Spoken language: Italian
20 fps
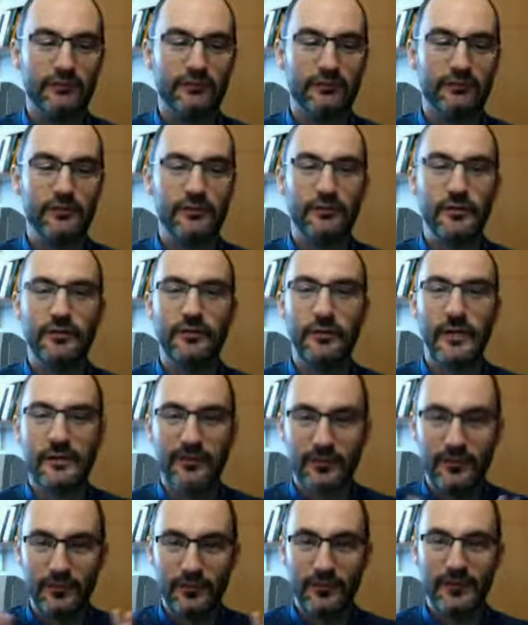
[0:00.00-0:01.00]
sulla domanda
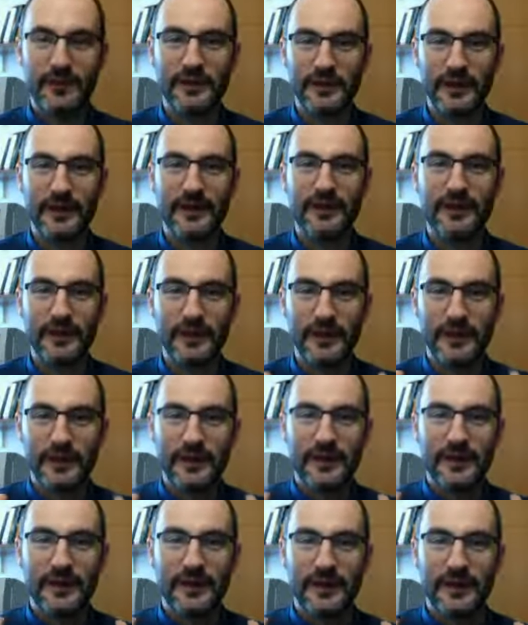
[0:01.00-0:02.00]
fondamentale
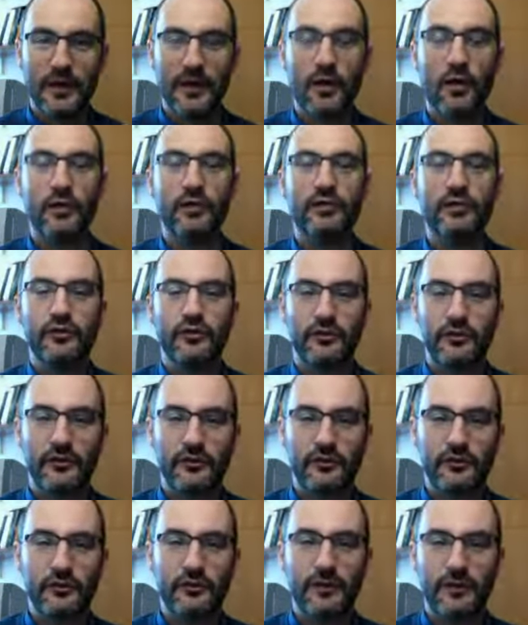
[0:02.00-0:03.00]
che ogni
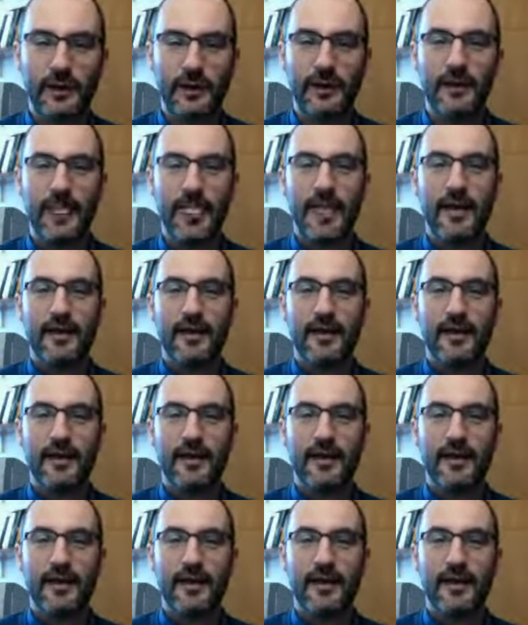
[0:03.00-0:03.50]
genitore